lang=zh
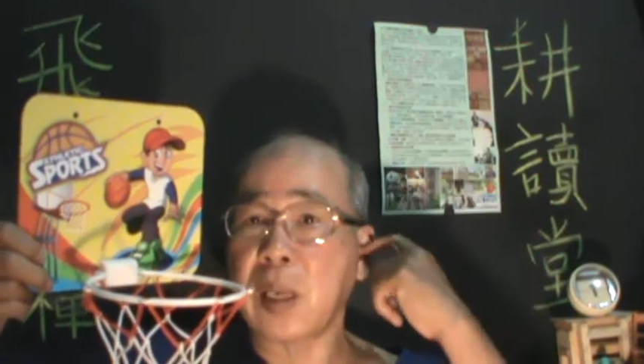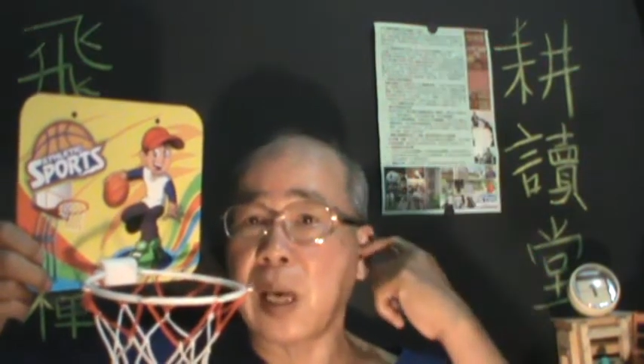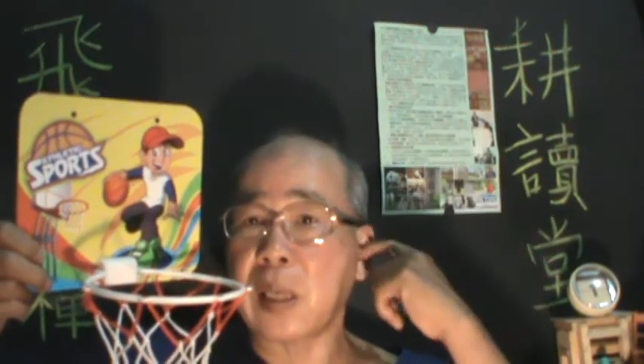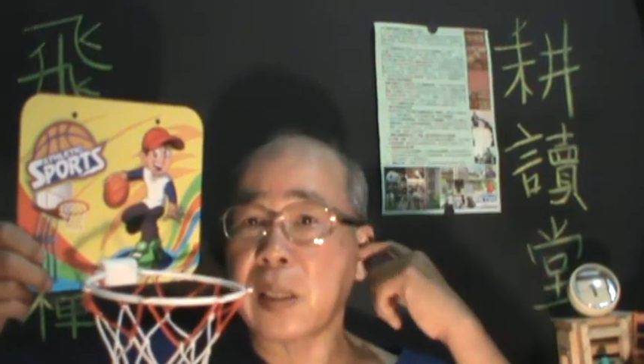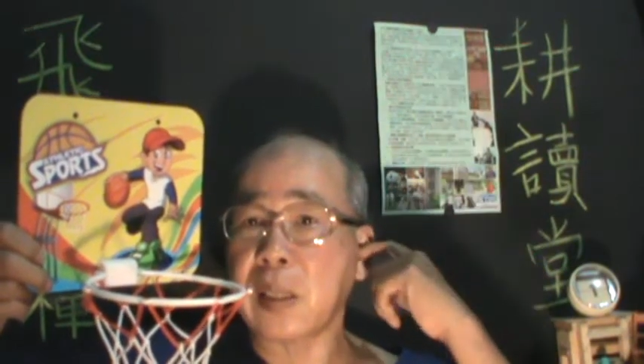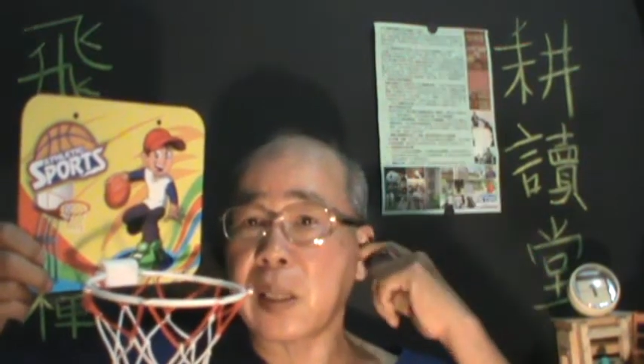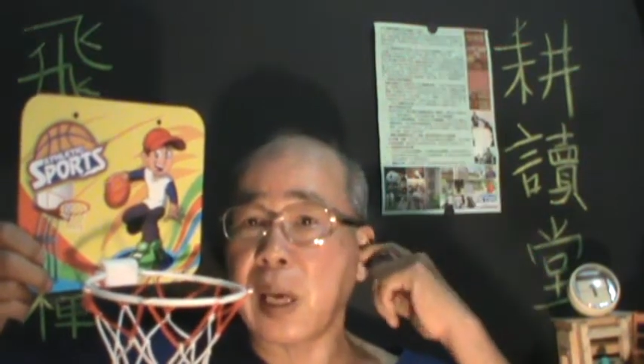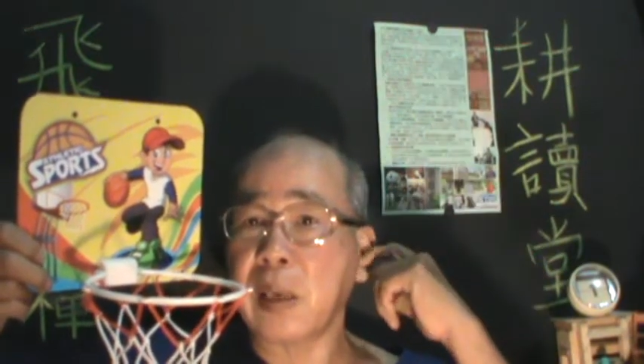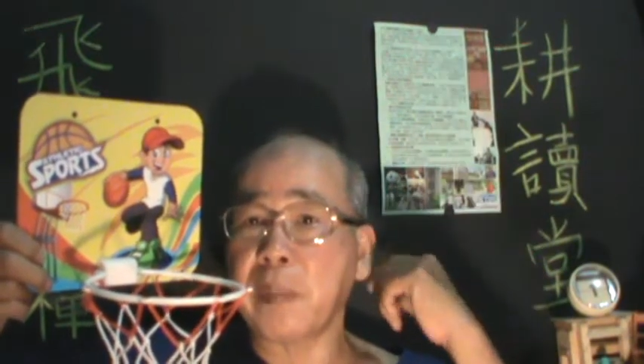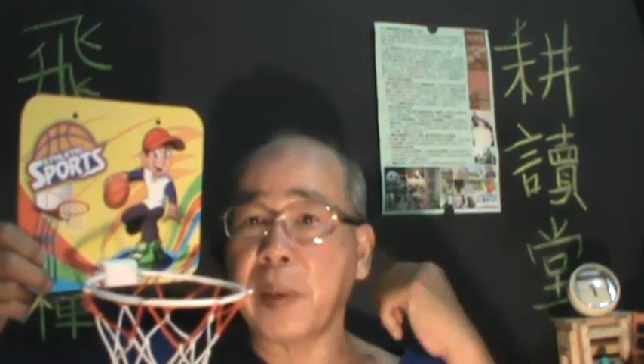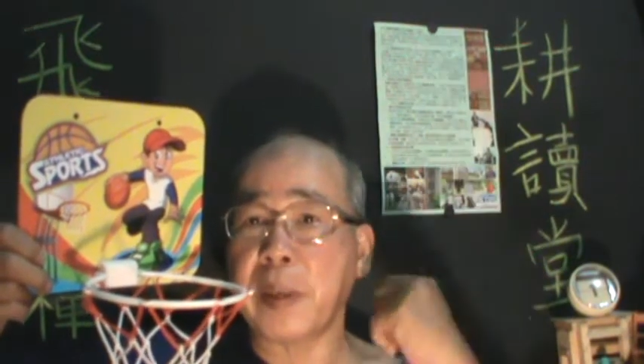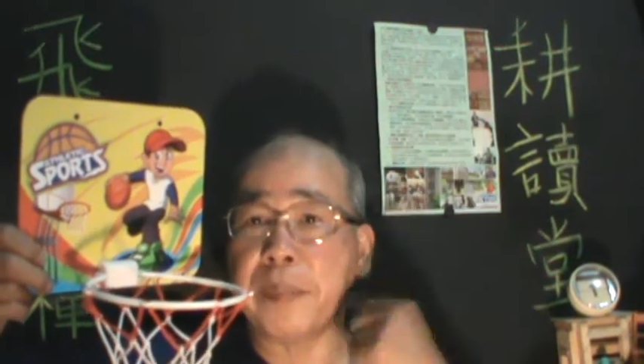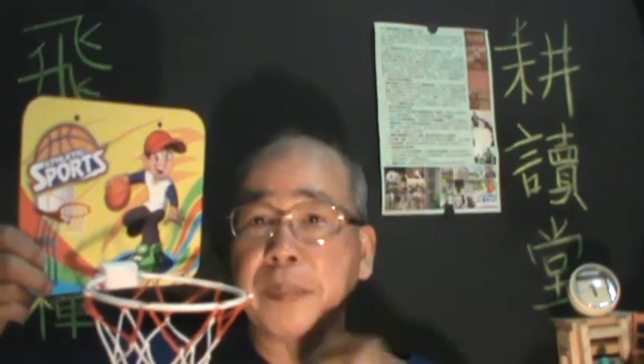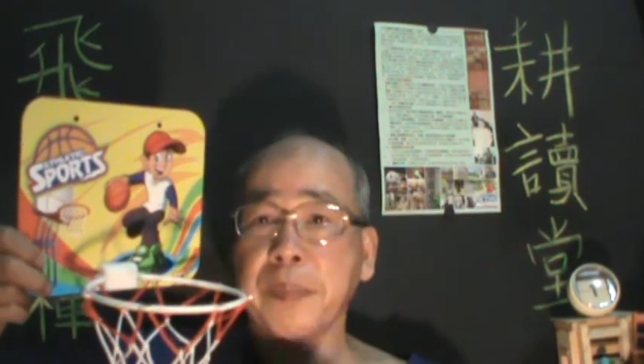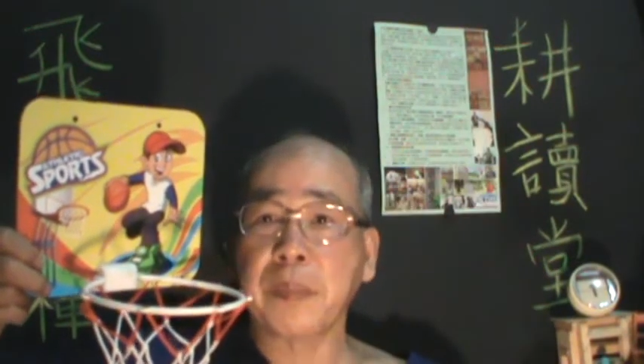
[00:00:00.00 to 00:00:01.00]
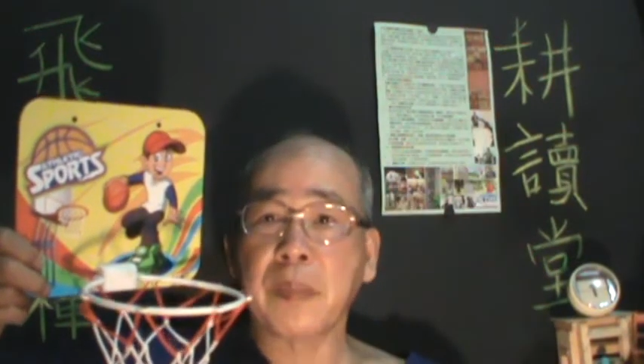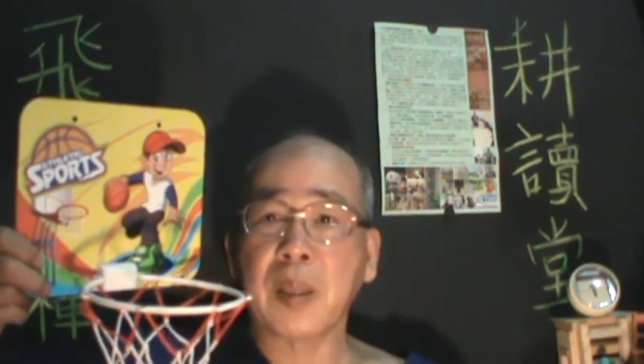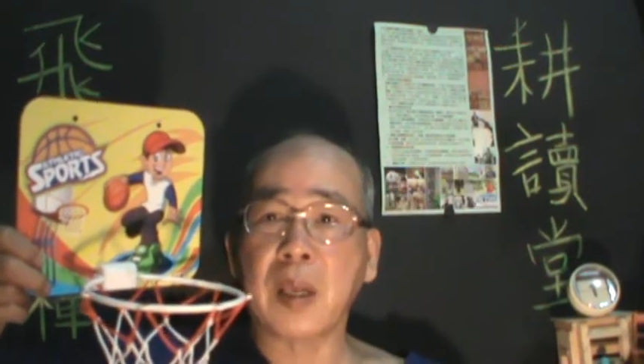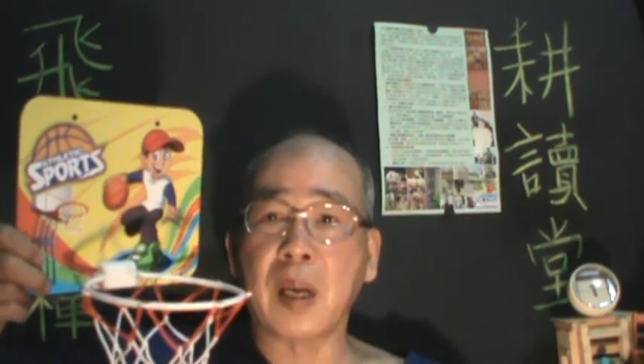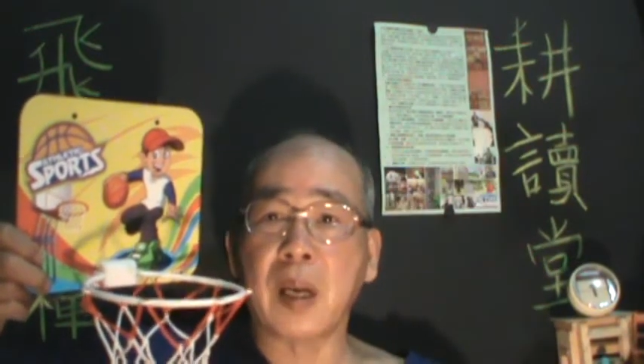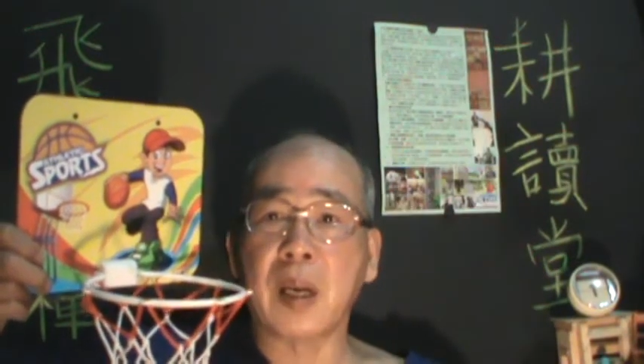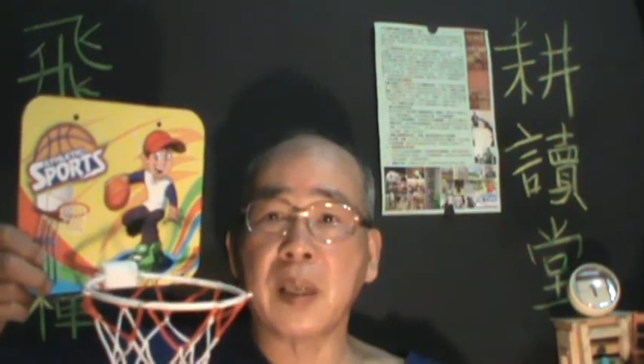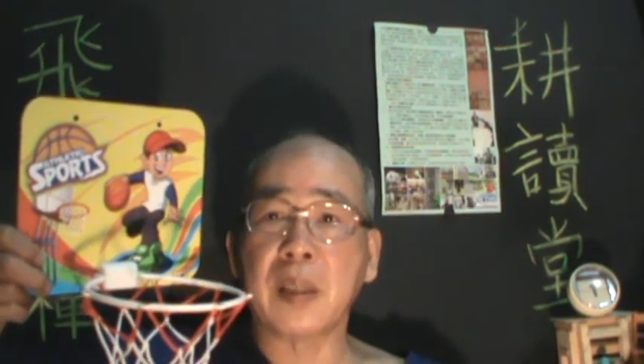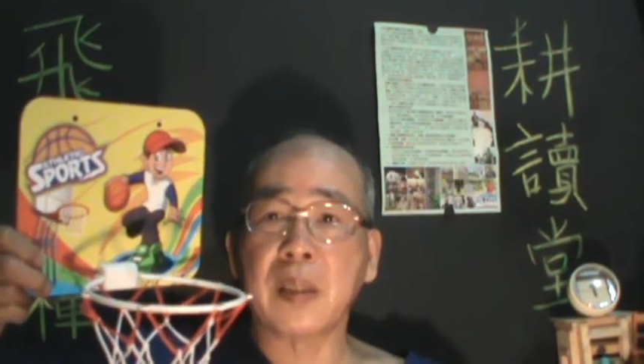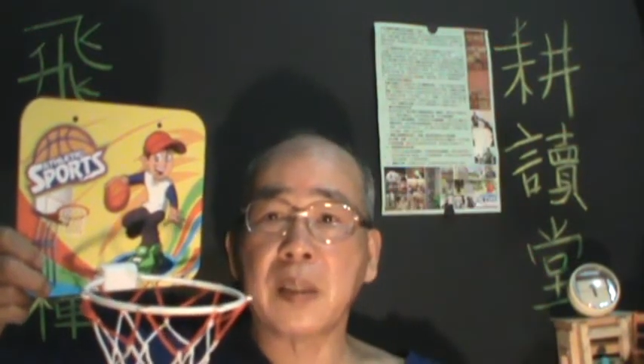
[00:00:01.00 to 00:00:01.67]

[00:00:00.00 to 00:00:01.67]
耳塞嘛，啊，